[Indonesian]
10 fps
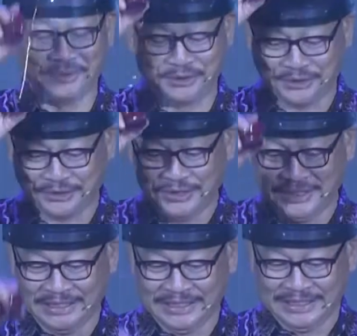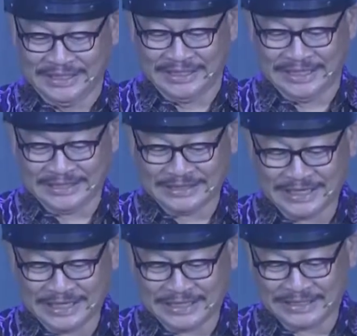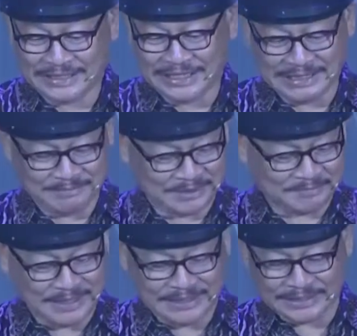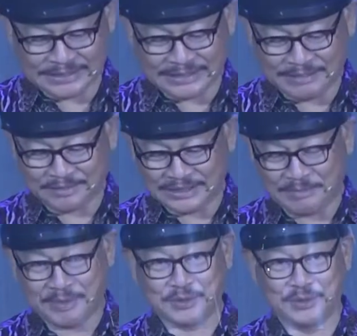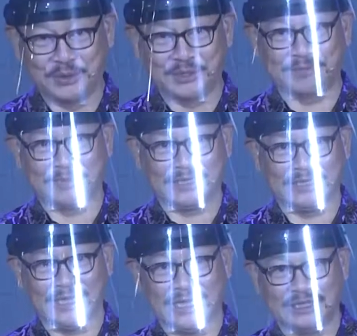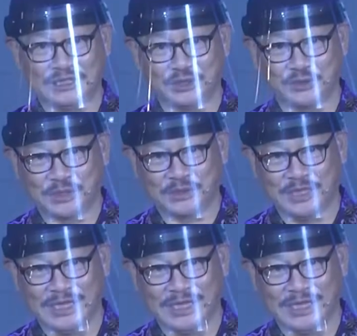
kudus. Dan saya tidak berpanjang tentang perjaman kudus, pasti ada sesuatu